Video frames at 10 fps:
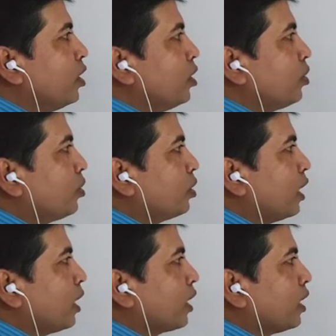সুতরাং
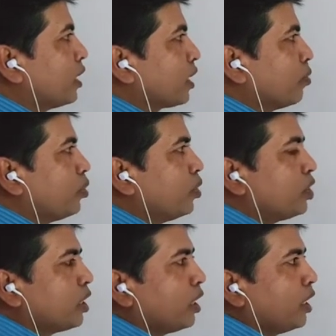এটাকে বলছি
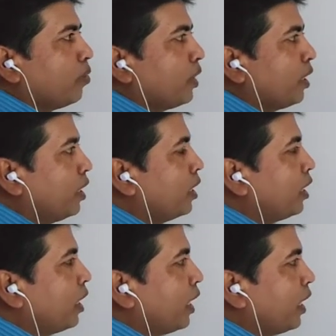আমরা
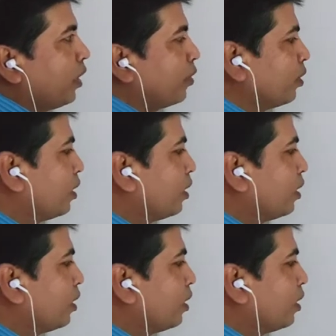অ্যানায়ন